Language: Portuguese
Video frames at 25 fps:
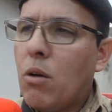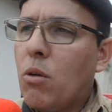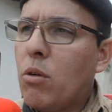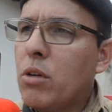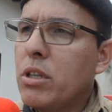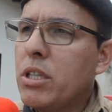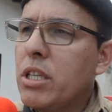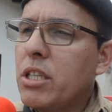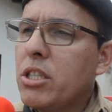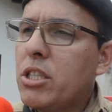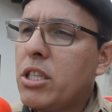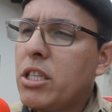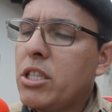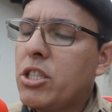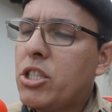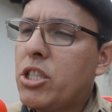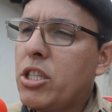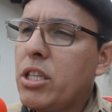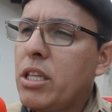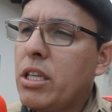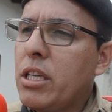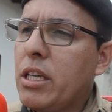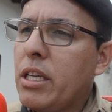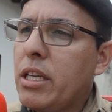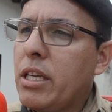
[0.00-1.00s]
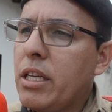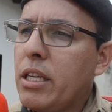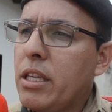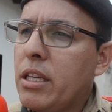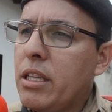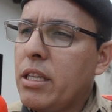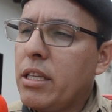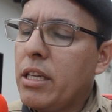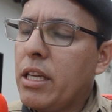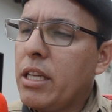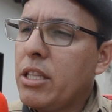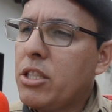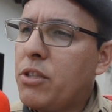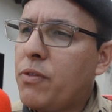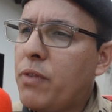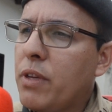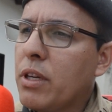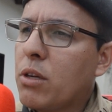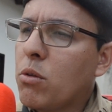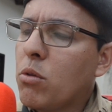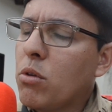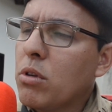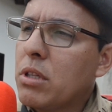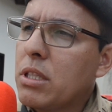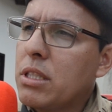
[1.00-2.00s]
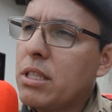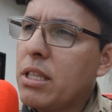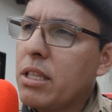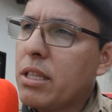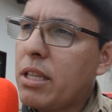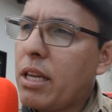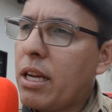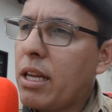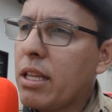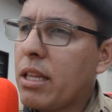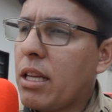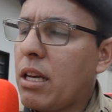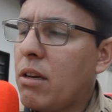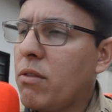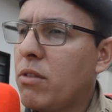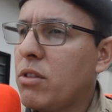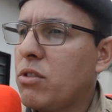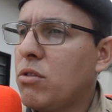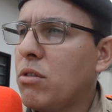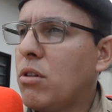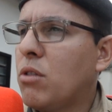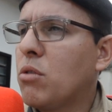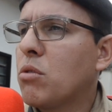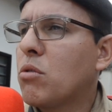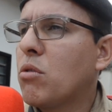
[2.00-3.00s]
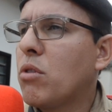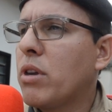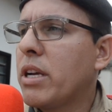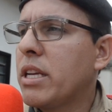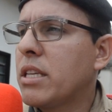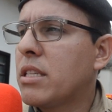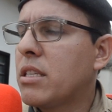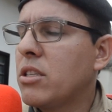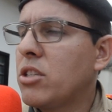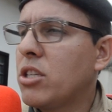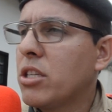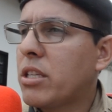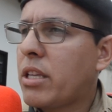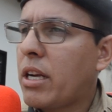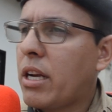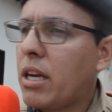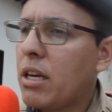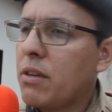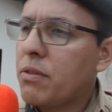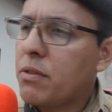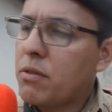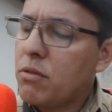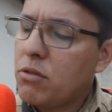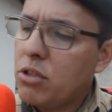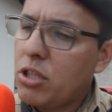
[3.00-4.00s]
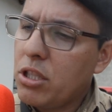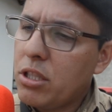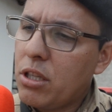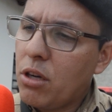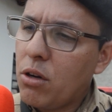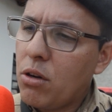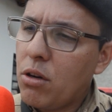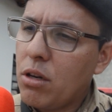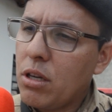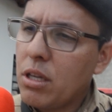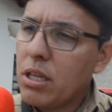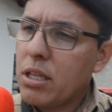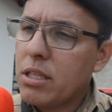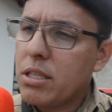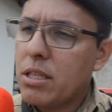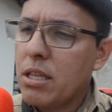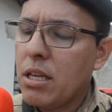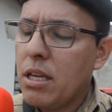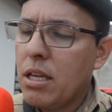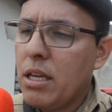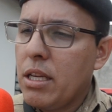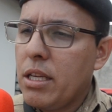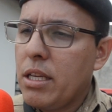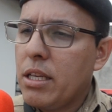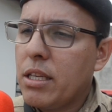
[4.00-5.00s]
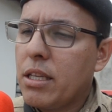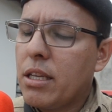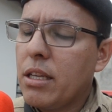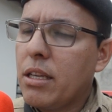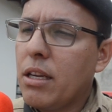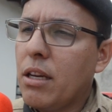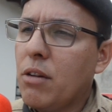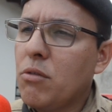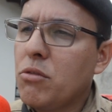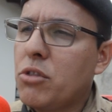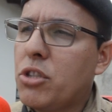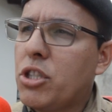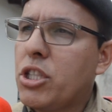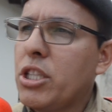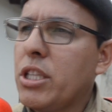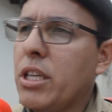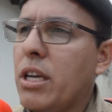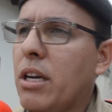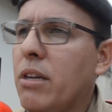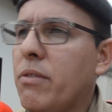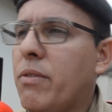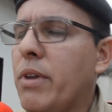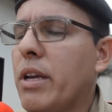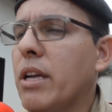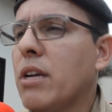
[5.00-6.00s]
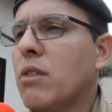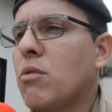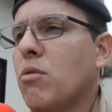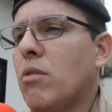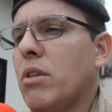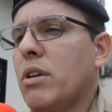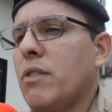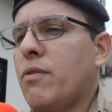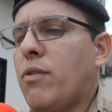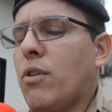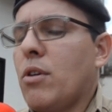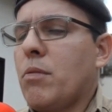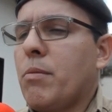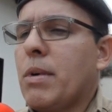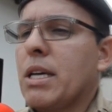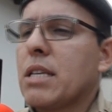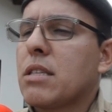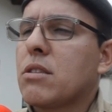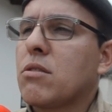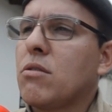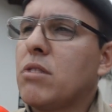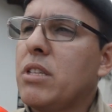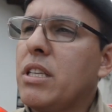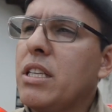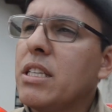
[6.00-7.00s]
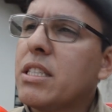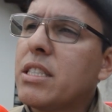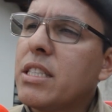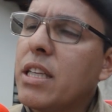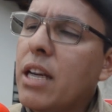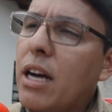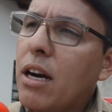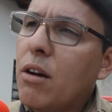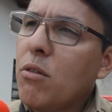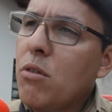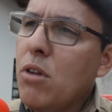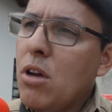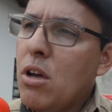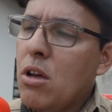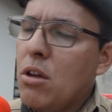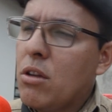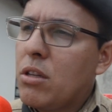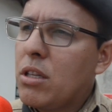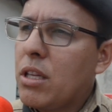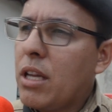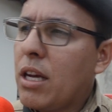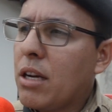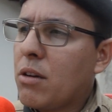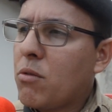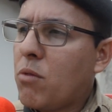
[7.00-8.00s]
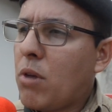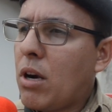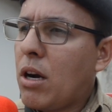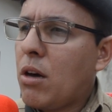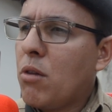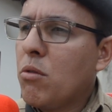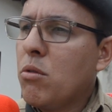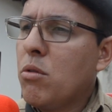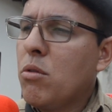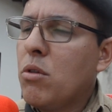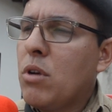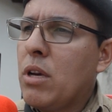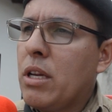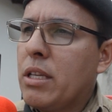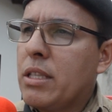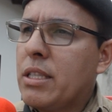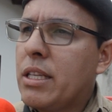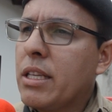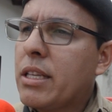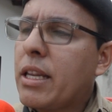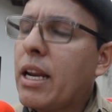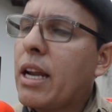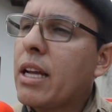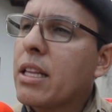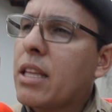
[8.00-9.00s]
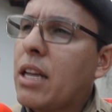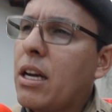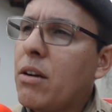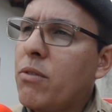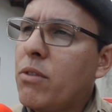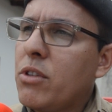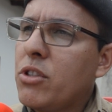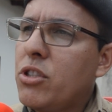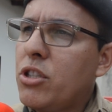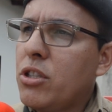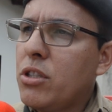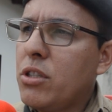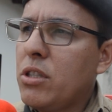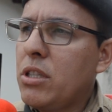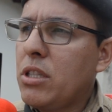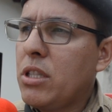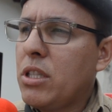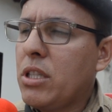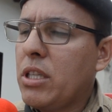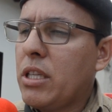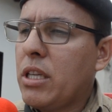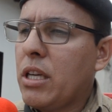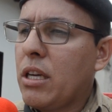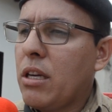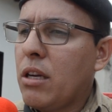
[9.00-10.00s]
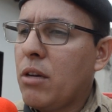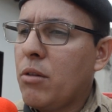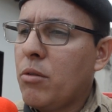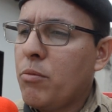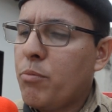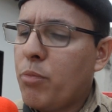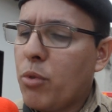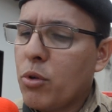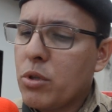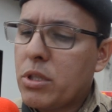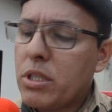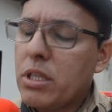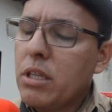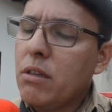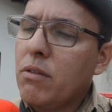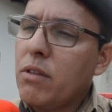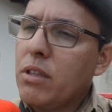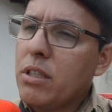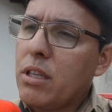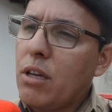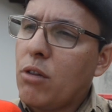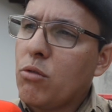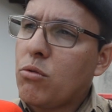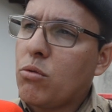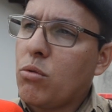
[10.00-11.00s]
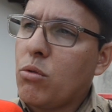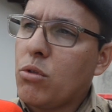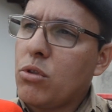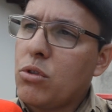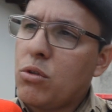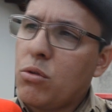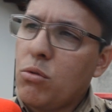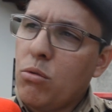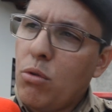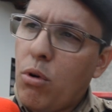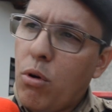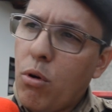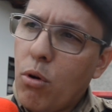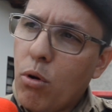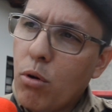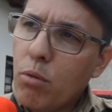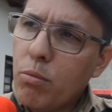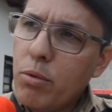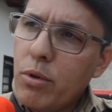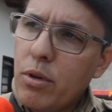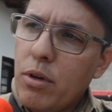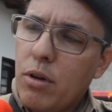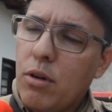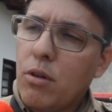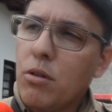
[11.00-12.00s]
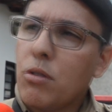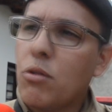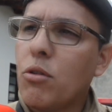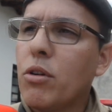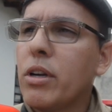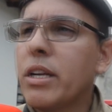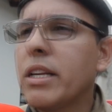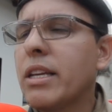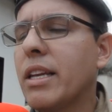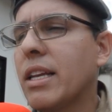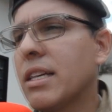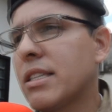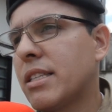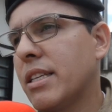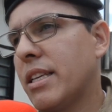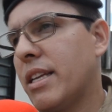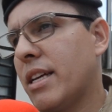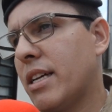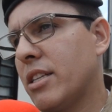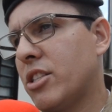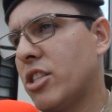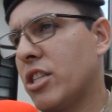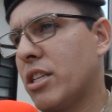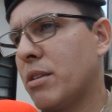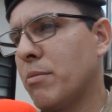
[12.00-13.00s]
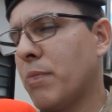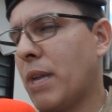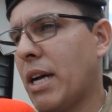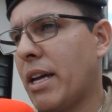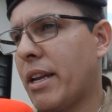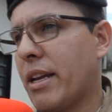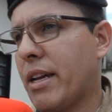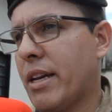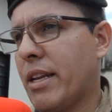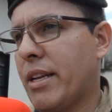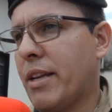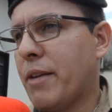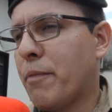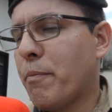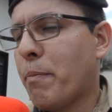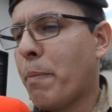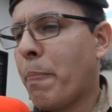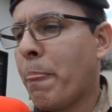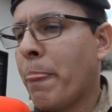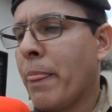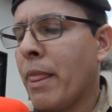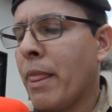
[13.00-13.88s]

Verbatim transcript: onde a gente identificou que se tratava de uma ocorrência de tráfico de drogas e que não tinha a ver com a informação inicial, na qual se tratava de possíveis autores do roubo ocorrido na cidade de Guimarães.